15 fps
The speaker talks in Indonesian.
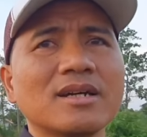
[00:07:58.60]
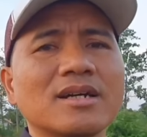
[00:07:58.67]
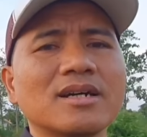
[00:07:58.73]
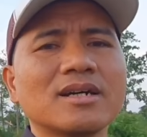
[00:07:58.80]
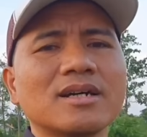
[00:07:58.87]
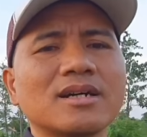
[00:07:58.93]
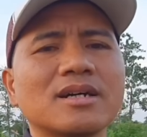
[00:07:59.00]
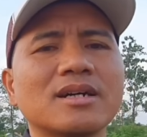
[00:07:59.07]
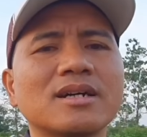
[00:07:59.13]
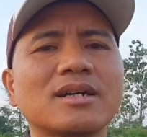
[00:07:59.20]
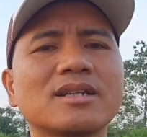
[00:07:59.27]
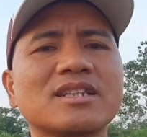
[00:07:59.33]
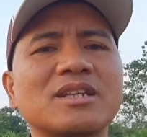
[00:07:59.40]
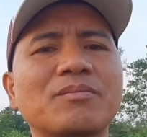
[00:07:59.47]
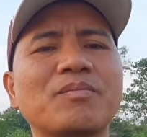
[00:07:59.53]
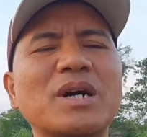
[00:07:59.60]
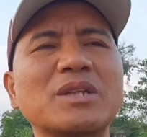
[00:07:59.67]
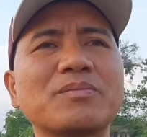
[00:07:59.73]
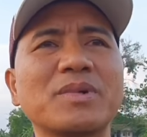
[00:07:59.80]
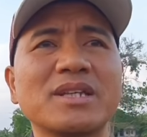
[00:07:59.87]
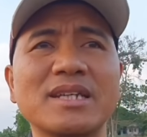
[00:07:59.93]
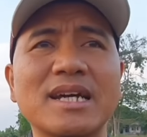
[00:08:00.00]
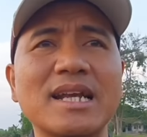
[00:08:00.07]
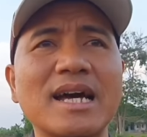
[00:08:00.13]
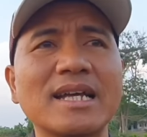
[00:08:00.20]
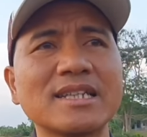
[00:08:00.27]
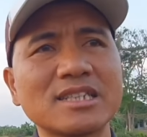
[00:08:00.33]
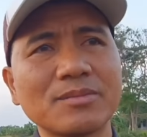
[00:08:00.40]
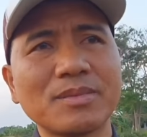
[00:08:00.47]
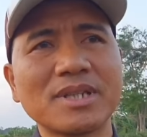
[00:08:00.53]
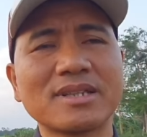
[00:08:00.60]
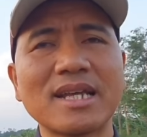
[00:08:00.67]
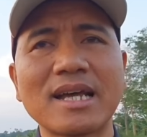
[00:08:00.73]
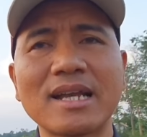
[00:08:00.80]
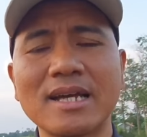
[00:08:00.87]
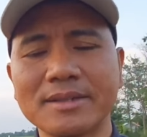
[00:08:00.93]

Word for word: eh, tempat penjaraan sementara